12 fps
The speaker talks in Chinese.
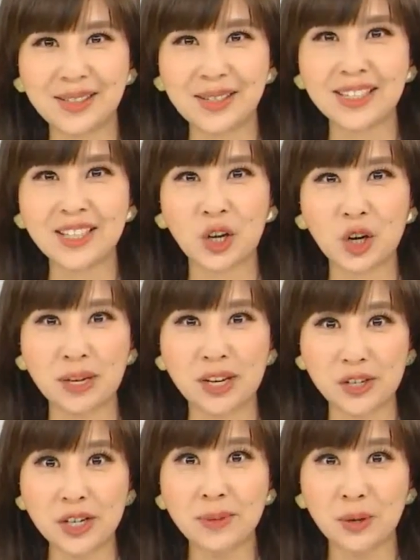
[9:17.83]
最近有一名
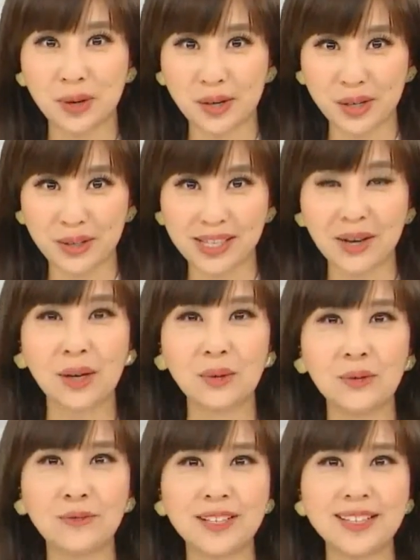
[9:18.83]
日本网友在网
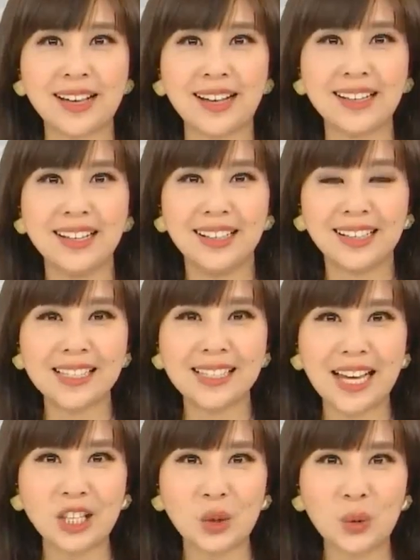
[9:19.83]
络分享，他
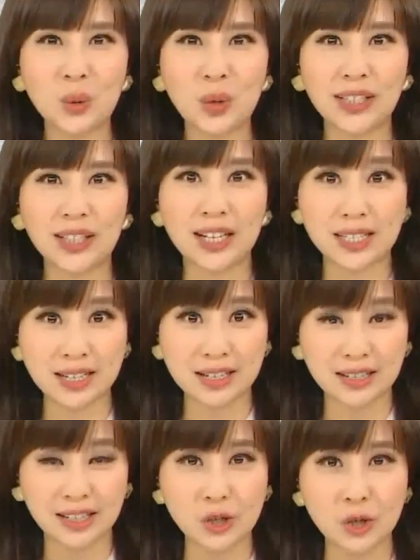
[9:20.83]
在动物园的
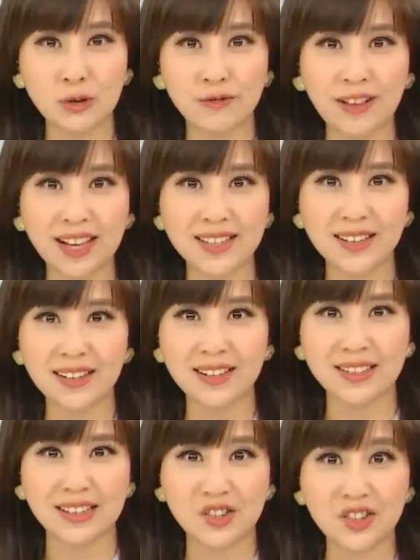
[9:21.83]
企鹅区发现了一
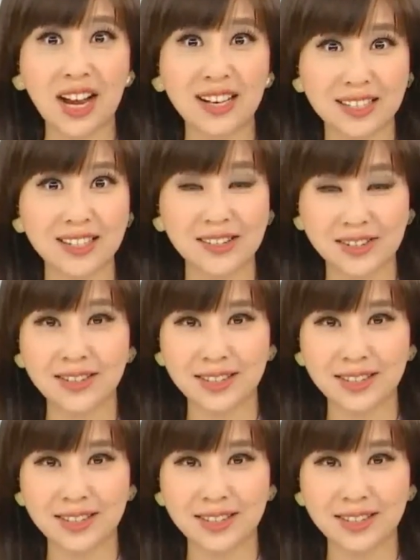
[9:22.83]
起诈欺事